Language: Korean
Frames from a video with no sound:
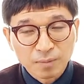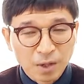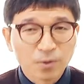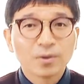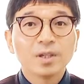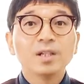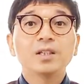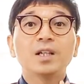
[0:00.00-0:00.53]

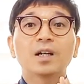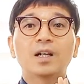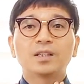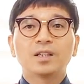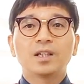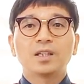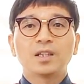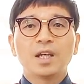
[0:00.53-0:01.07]
바로
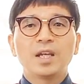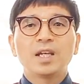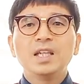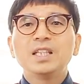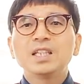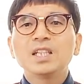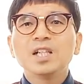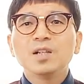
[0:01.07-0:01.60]
일제강점기 때
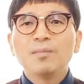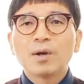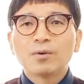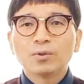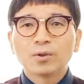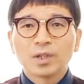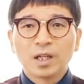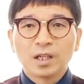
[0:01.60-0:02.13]
이 친일
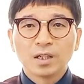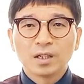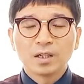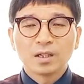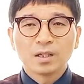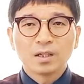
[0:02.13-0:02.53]
매국노들이